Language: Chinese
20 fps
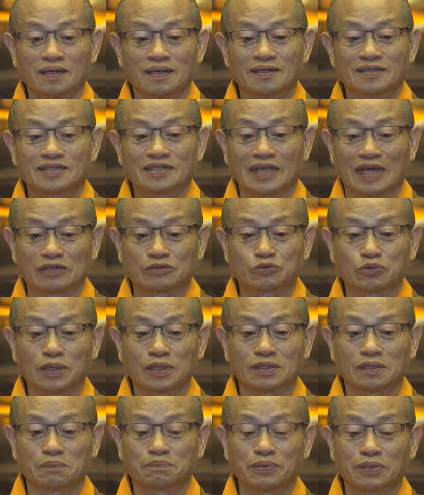想对
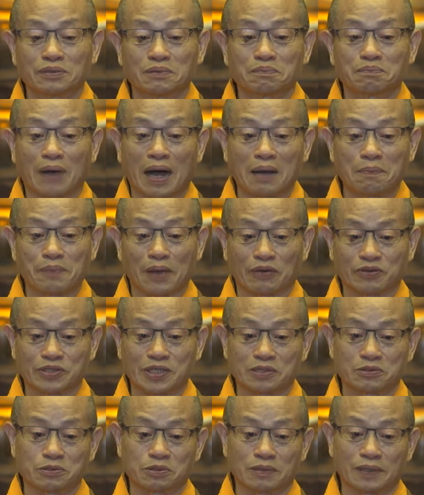了不能把它表
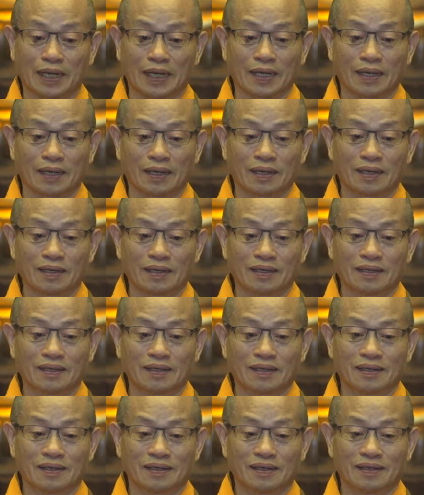现出来，
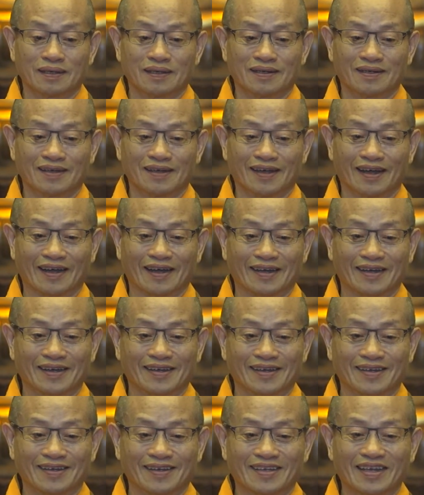啊，
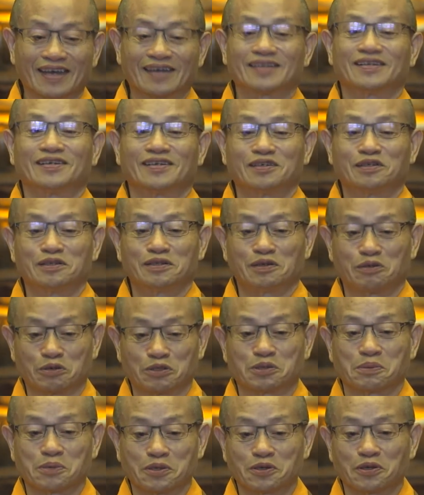那有
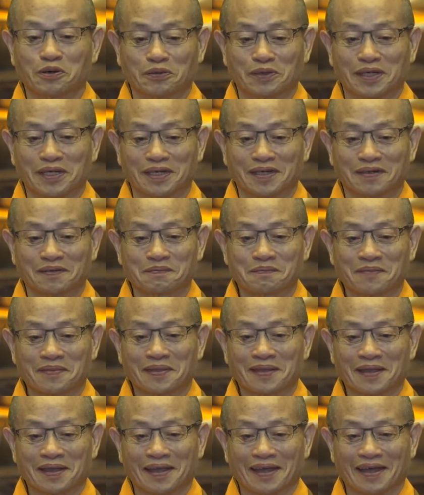什么用呢？
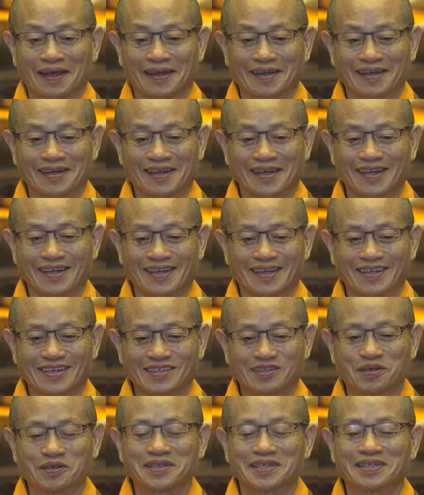
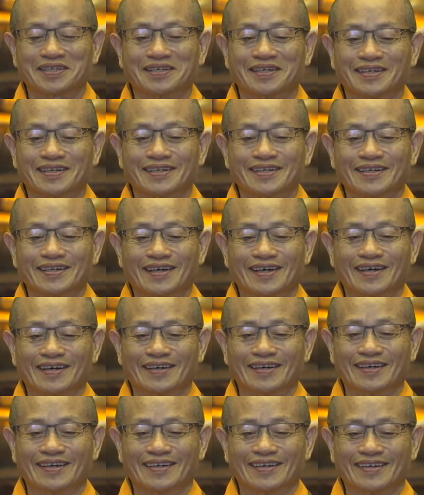所以，
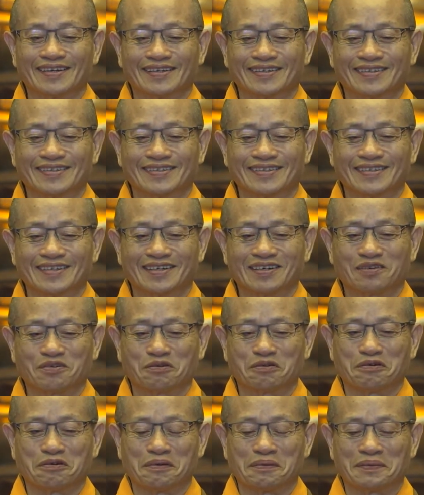呃，我
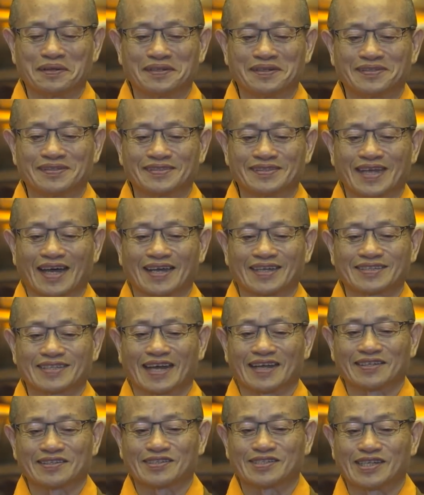我们常常
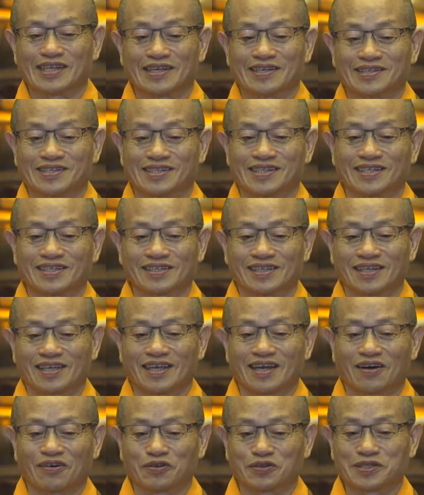讲解行
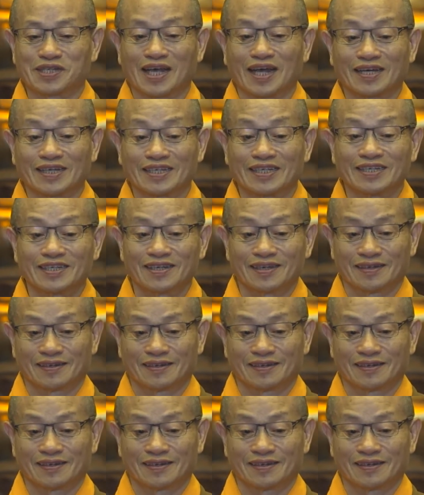要相依，